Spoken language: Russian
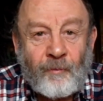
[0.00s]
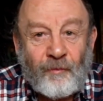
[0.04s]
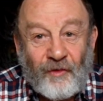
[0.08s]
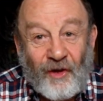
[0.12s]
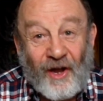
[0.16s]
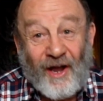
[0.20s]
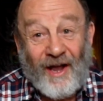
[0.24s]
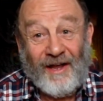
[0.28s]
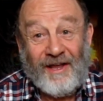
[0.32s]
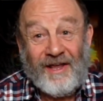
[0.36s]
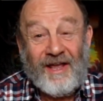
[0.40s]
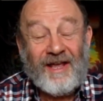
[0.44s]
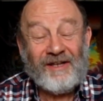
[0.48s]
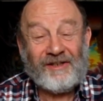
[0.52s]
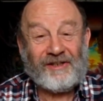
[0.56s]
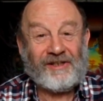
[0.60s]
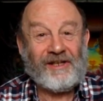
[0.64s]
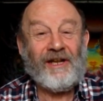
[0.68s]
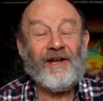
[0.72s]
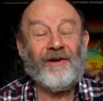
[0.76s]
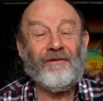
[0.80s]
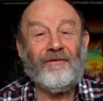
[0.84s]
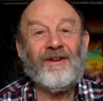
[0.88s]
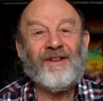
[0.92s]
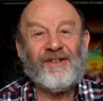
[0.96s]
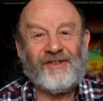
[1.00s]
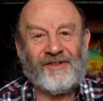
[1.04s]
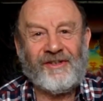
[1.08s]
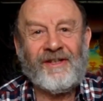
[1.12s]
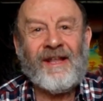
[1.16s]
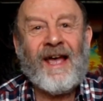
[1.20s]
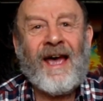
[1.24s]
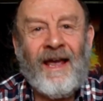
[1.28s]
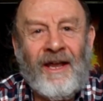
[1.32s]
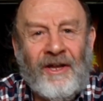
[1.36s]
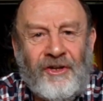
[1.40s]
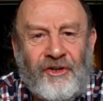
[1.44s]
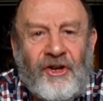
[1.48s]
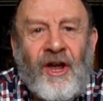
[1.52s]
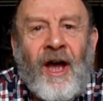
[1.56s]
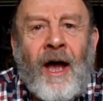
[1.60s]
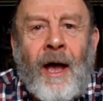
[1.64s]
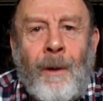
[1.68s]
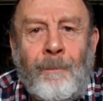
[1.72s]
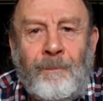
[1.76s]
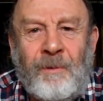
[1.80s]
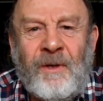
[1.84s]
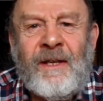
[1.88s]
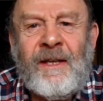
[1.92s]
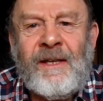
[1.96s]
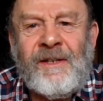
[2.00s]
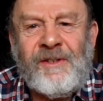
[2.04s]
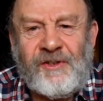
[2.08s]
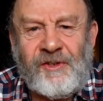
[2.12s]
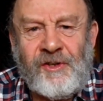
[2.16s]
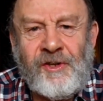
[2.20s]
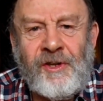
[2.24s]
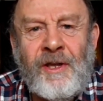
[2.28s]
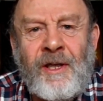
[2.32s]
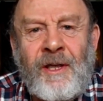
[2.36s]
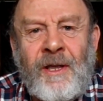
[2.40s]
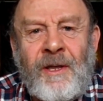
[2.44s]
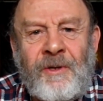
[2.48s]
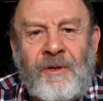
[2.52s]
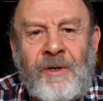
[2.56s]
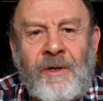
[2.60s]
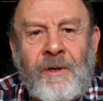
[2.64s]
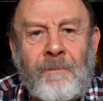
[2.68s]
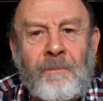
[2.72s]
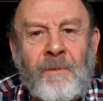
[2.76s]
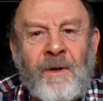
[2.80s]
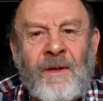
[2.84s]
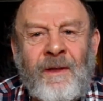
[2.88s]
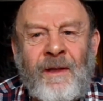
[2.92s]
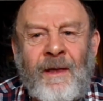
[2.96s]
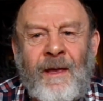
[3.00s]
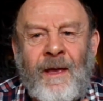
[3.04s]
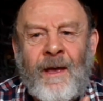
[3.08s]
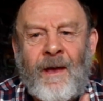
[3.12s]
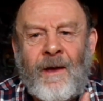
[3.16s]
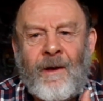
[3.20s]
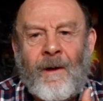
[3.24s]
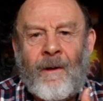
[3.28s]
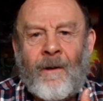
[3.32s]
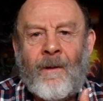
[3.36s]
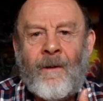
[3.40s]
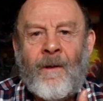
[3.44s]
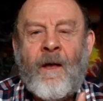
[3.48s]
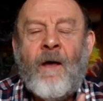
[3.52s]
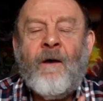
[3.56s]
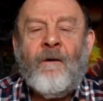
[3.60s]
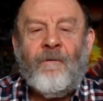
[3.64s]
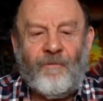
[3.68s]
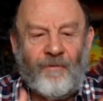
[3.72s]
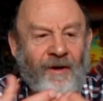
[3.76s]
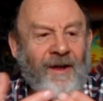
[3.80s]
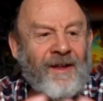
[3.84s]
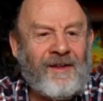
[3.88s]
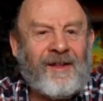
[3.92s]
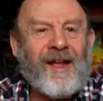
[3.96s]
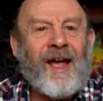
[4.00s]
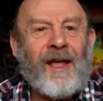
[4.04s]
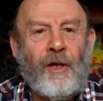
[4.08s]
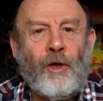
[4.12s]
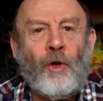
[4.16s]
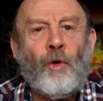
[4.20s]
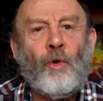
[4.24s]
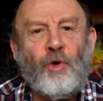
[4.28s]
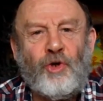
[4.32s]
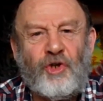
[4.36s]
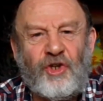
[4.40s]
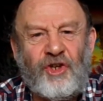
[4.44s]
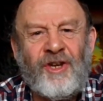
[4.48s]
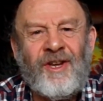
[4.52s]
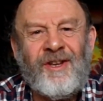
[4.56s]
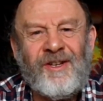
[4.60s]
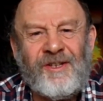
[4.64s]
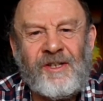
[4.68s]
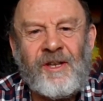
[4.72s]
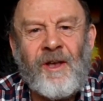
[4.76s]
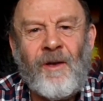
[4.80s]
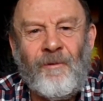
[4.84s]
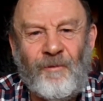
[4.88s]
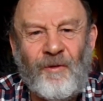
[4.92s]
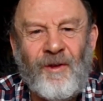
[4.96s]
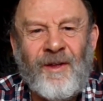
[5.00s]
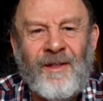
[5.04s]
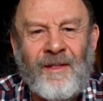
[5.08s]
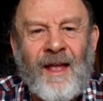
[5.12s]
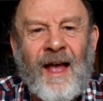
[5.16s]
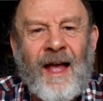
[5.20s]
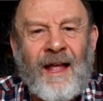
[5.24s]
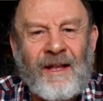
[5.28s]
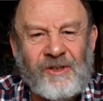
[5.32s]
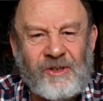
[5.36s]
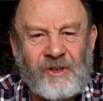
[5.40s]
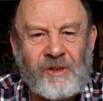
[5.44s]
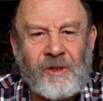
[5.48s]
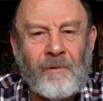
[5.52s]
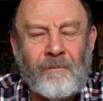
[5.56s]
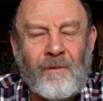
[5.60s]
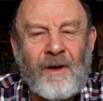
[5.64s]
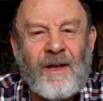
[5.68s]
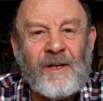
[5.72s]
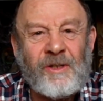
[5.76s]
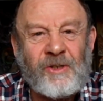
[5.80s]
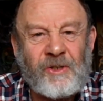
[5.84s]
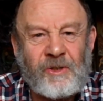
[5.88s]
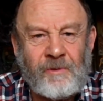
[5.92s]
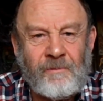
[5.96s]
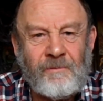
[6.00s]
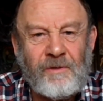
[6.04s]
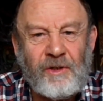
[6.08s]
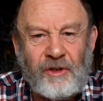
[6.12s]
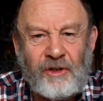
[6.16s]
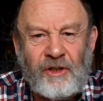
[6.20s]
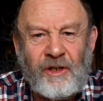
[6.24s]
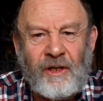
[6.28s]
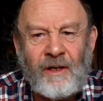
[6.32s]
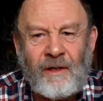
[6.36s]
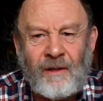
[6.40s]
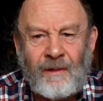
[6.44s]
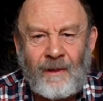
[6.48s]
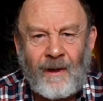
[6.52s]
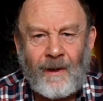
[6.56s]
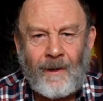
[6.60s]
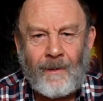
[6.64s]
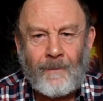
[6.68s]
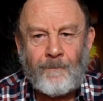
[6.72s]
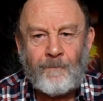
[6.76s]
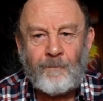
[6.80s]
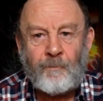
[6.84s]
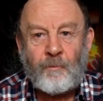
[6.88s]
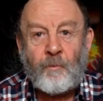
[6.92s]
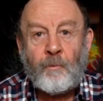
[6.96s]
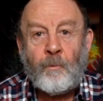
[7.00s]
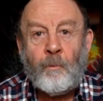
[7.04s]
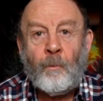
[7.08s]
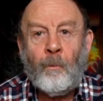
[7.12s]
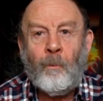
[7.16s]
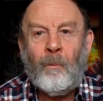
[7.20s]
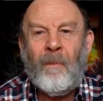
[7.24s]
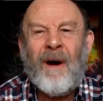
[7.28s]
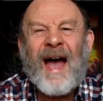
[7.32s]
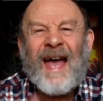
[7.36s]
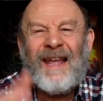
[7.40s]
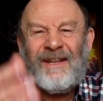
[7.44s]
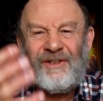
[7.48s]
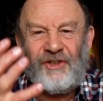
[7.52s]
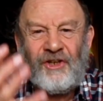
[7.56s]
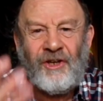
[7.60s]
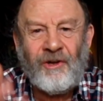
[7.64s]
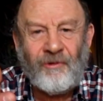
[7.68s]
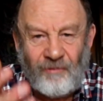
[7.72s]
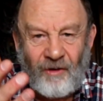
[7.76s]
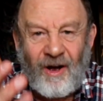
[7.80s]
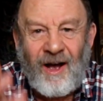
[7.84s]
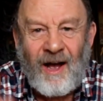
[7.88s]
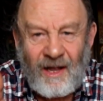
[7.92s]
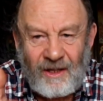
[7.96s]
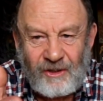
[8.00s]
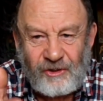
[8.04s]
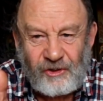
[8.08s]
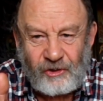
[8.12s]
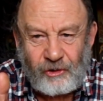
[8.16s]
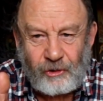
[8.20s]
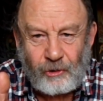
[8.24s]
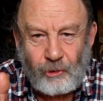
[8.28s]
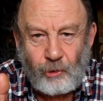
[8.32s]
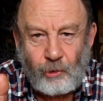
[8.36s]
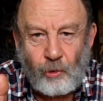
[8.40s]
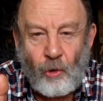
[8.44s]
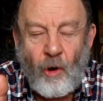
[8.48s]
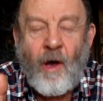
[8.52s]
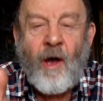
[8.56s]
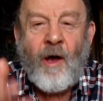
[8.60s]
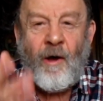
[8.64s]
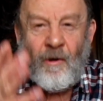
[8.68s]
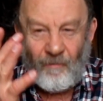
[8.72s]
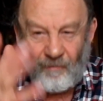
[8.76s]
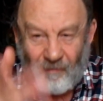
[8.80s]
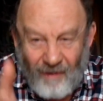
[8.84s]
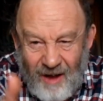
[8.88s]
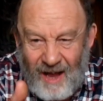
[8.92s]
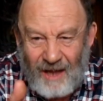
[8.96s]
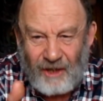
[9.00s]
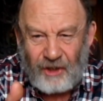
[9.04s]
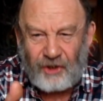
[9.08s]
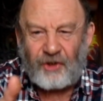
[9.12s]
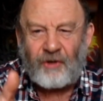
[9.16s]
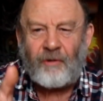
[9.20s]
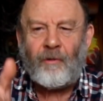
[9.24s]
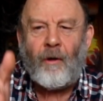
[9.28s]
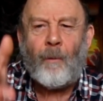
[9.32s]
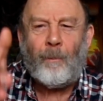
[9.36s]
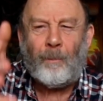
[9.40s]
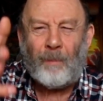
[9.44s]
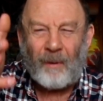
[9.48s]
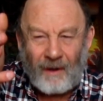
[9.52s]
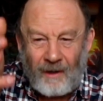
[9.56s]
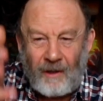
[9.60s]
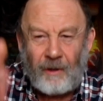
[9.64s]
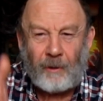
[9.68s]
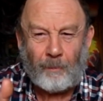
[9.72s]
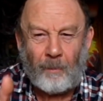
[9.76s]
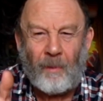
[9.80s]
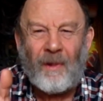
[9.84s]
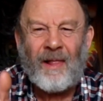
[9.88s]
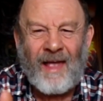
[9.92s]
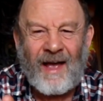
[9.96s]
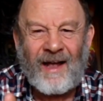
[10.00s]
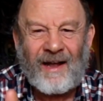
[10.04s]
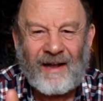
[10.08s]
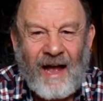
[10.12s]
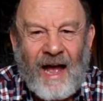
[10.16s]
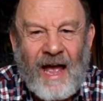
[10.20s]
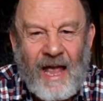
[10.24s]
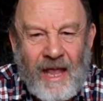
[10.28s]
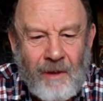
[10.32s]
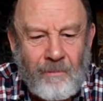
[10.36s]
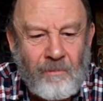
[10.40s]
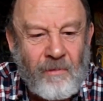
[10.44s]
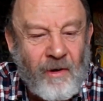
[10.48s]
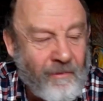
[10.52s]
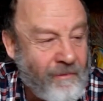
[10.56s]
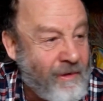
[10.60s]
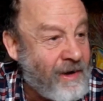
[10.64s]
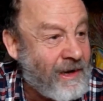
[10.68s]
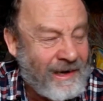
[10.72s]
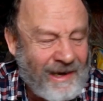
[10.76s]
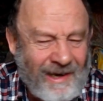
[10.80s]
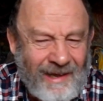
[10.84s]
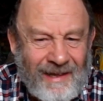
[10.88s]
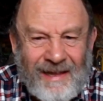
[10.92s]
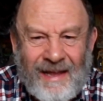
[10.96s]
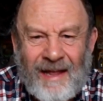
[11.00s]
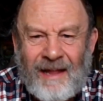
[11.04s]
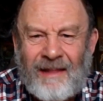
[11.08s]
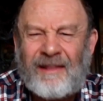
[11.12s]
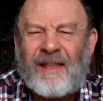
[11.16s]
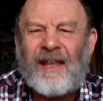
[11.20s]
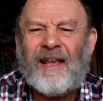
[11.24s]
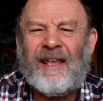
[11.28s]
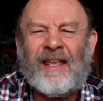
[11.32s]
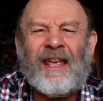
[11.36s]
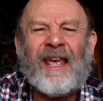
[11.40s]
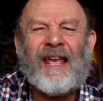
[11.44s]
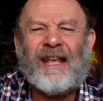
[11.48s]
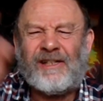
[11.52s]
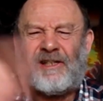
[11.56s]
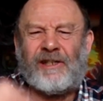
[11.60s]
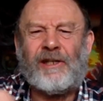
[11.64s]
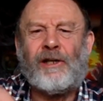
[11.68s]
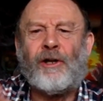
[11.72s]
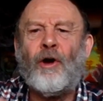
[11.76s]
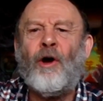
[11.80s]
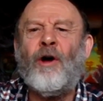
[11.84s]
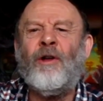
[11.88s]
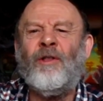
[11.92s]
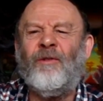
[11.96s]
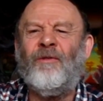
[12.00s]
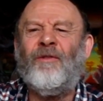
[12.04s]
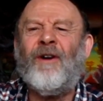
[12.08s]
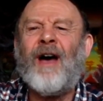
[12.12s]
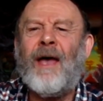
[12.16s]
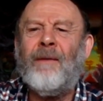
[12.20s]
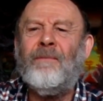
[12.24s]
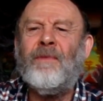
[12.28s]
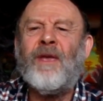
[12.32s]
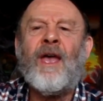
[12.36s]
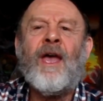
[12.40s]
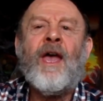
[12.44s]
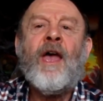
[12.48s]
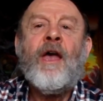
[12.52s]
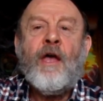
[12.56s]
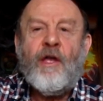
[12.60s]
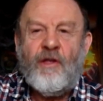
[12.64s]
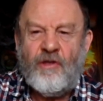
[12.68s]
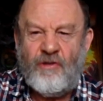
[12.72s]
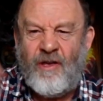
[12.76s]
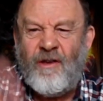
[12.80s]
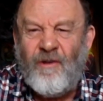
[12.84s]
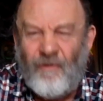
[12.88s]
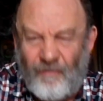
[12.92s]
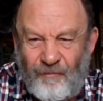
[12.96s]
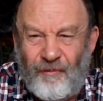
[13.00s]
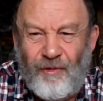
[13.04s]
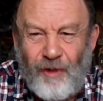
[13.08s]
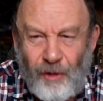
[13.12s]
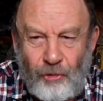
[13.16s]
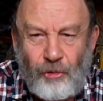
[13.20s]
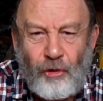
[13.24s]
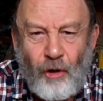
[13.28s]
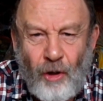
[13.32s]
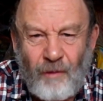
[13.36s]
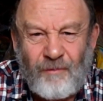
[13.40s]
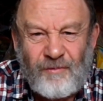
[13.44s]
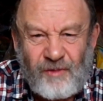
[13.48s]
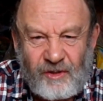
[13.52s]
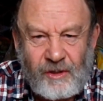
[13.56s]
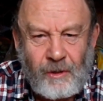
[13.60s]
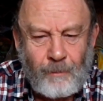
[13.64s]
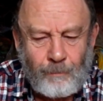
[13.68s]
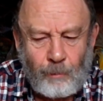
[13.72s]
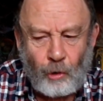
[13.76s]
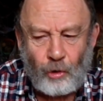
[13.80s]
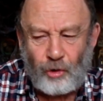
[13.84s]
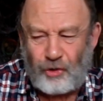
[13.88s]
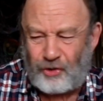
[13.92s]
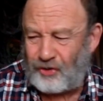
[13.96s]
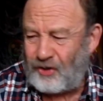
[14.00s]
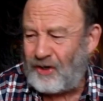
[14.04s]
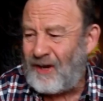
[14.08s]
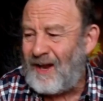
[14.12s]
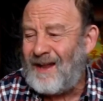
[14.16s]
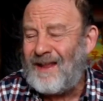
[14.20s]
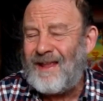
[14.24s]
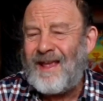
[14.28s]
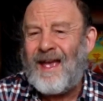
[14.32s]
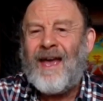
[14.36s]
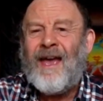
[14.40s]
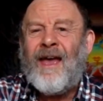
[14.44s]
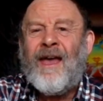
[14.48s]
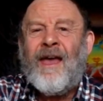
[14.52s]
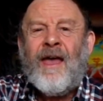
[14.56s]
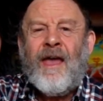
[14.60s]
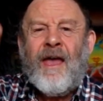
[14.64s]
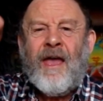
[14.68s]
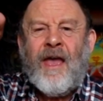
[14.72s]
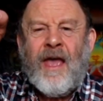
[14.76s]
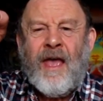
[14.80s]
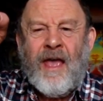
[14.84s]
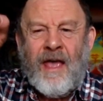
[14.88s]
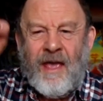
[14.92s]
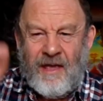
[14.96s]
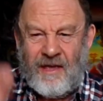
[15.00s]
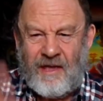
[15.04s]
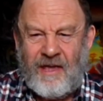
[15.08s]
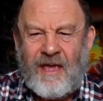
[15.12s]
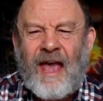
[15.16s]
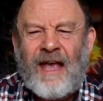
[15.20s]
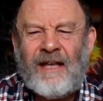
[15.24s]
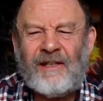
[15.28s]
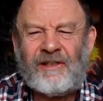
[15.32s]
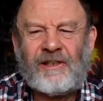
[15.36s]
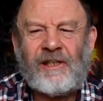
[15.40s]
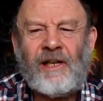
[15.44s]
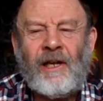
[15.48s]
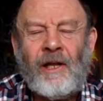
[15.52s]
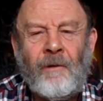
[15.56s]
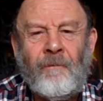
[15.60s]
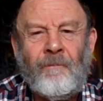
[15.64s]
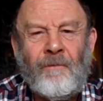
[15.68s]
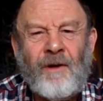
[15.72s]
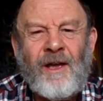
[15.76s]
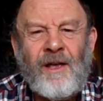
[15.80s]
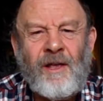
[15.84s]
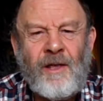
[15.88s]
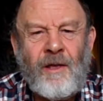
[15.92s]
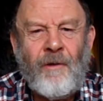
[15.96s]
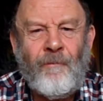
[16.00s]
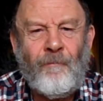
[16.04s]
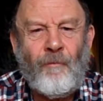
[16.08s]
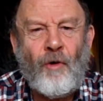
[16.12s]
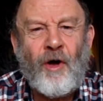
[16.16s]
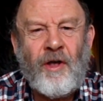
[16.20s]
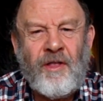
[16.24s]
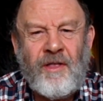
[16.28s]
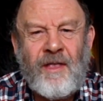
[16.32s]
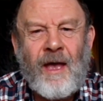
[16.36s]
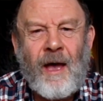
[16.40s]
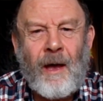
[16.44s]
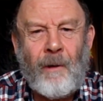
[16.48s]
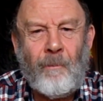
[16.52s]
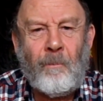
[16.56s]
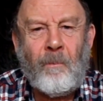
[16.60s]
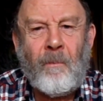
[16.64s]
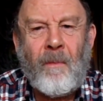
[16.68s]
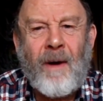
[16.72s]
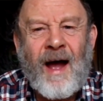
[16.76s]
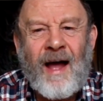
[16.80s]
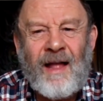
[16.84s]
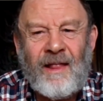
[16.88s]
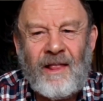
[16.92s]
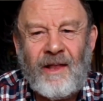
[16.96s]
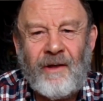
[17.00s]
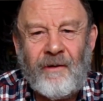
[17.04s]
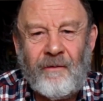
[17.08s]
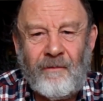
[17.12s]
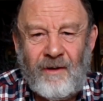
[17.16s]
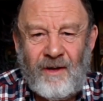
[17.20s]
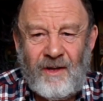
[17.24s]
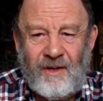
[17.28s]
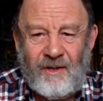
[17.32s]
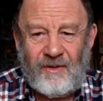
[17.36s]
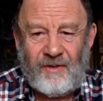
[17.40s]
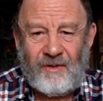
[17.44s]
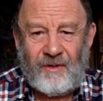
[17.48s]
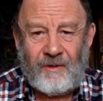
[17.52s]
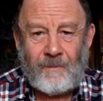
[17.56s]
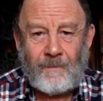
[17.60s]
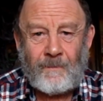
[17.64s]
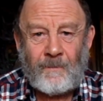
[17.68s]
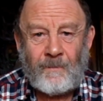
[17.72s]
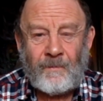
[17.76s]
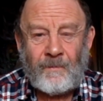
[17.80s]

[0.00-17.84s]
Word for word: А если вы знаете, объясните мне выдающееся финансовое светило – мотивацию вашего предполагаемого клиента, если он вами не введен в заблуждение, если вы его не обманываете.